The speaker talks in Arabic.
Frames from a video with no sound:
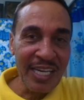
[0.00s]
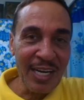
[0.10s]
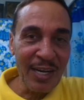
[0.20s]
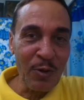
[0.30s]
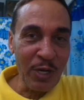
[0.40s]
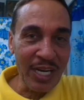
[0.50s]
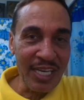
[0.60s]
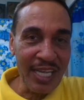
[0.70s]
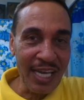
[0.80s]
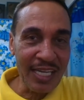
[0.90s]

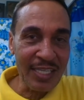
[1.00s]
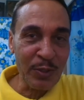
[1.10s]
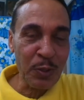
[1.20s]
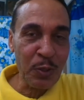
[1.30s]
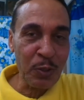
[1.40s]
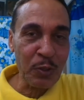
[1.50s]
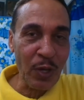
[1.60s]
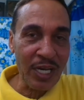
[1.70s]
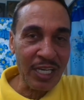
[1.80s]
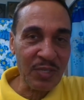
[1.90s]
الاويل ده
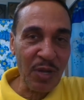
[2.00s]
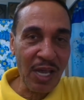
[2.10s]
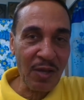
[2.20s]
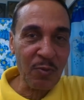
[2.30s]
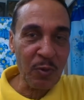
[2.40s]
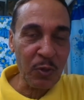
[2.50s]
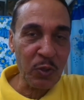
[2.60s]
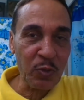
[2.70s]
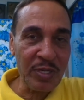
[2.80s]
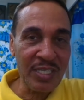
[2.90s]
تحطه على صباعك
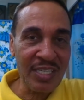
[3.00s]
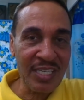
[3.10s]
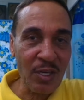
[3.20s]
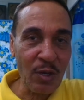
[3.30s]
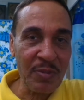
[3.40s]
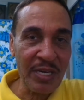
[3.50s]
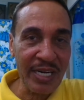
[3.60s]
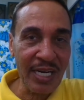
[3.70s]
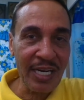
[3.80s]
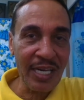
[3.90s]
وتحطه بين صوابع
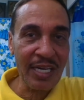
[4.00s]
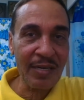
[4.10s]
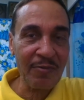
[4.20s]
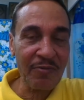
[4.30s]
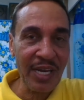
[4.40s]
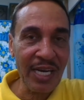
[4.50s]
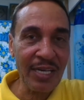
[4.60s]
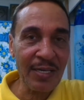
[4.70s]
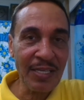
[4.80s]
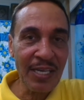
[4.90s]
رجليك
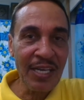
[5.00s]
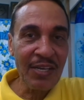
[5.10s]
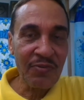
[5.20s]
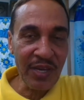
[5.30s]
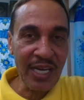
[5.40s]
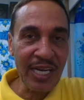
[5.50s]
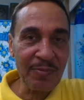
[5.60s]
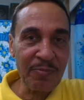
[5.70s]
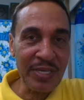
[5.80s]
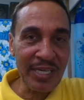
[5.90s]
فعلا
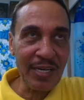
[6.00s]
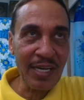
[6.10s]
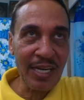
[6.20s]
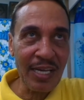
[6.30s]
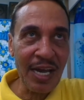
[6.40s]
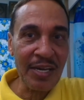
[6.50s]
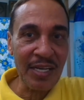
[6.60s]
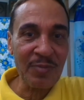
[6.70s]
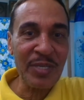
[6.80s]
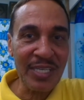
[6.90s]
فعلا
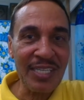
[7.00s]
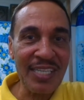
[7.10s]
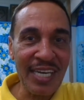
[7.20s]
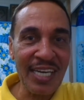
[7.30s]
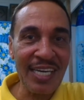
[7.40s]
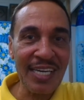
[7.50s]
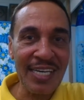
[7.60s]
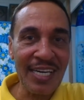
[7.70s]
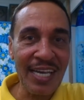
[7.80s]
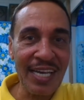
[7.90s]
الاعراض بتنتهي
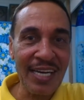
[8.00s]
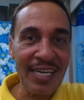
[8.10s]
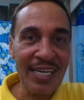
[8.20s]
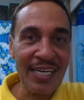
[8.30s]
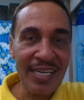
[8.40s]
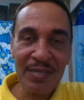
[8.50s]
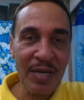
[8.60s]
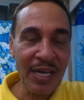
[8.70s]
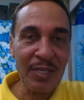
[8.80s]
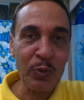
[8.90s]
خلال
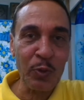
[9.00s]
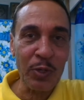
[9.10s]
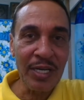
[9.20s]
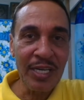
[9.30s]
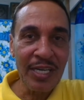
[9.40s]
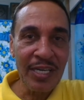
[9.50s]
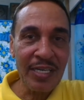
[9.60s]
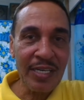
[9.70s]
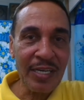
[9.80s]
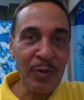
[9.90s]
على طول
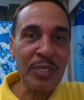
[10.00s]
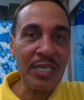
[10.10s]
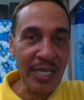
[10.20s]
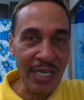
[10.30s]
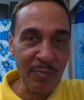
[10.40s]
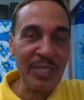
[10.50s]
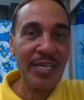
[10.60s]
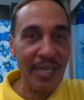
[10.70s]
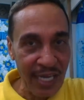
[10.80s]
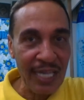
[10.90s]
هو صحيح
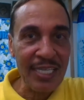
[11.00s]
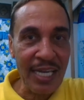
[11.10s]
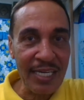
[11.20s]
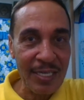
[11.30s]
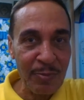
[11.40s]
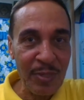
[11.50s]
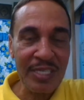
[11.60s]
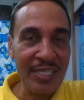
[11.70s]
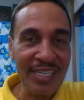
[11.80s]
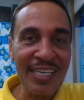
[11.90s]
بترجع تاني
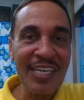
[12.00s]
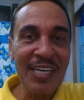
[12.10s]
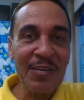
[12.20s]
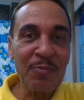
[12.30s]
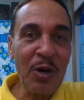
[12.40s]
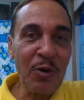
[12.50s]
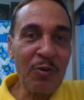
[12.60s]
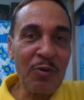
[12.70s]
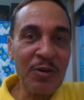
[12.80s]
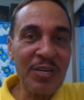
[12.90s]
بس ما
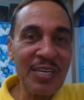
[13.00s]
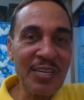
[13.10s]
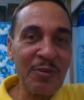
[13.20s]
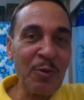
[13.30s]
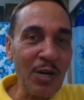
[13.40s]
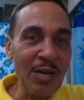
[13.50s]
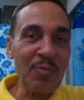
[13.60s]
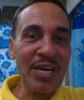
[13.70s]
هو كل